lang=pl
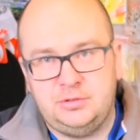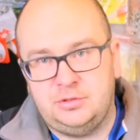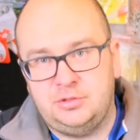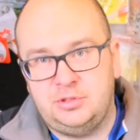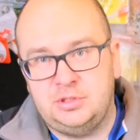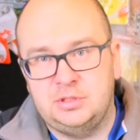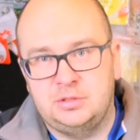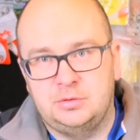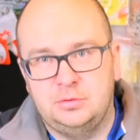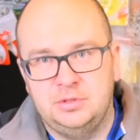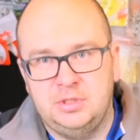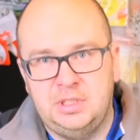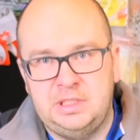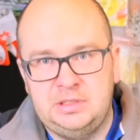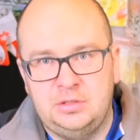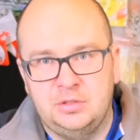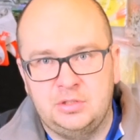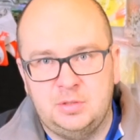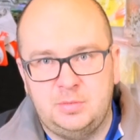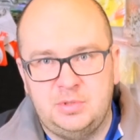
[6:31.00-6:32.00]
dziękuję
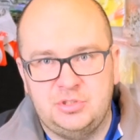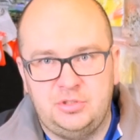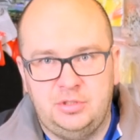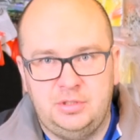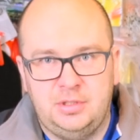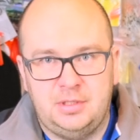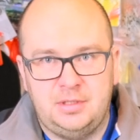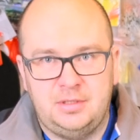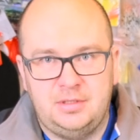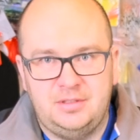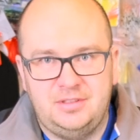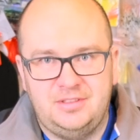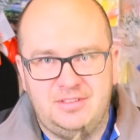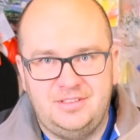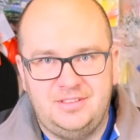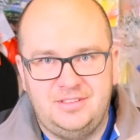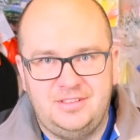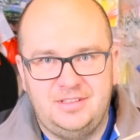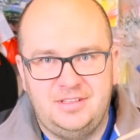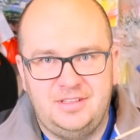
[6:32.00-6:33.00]
i do zobaczenia
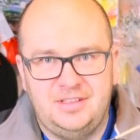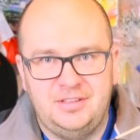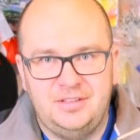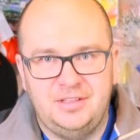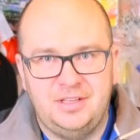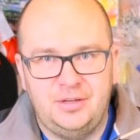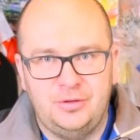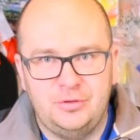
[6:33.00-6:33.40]
na